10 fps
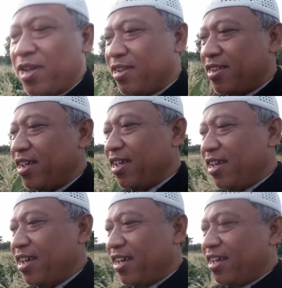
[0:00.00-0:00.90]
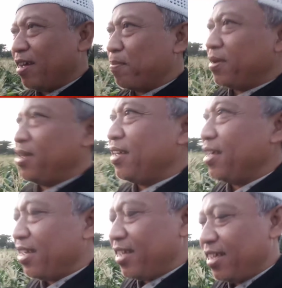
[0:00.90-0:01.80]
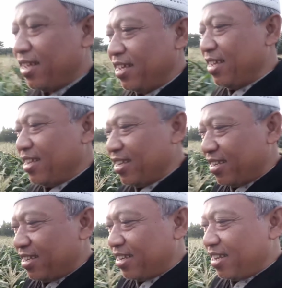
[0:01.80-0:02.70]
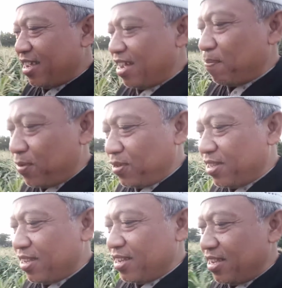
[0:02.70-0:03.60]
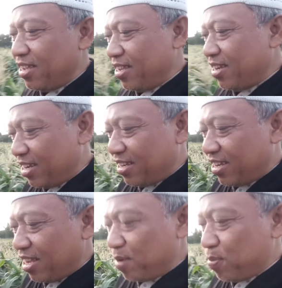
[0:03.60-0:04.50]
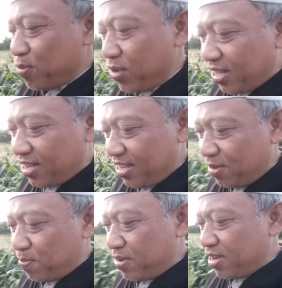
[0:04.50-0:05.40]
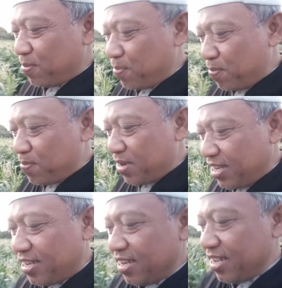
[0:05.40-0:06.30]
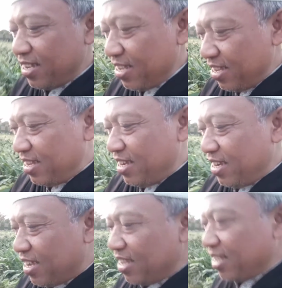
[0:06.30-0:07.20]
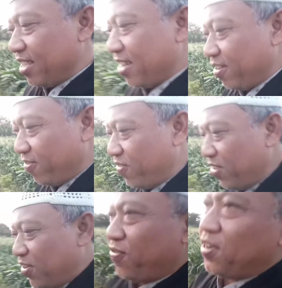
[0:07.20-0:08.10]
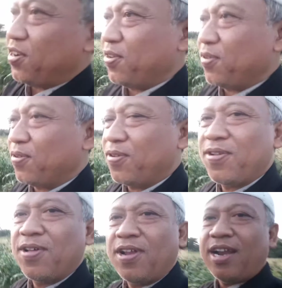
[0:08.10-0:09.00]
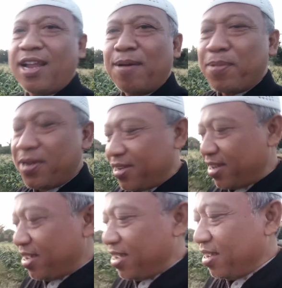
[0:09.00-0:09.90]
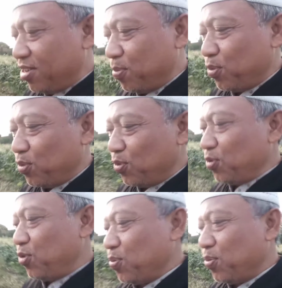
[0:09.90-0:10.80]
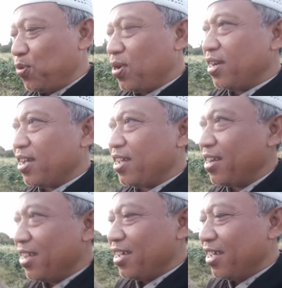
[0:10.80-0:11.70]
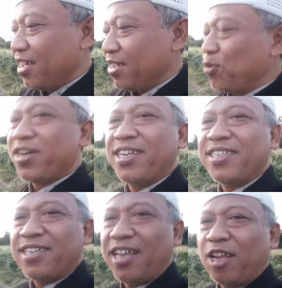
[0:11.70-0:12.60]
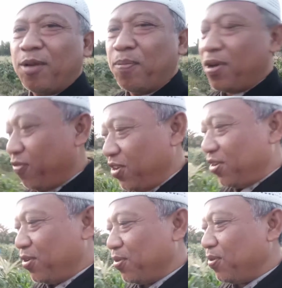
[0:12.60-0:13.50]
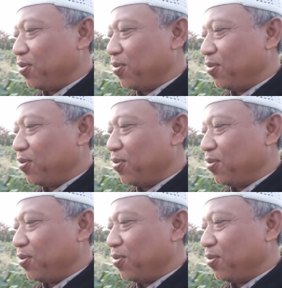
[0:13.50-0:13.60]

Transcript: saya apa saya upload dan saya muat nanti sebagai pembatas antara video-video lama saya yang 1072 dengan mungkin jalan baru video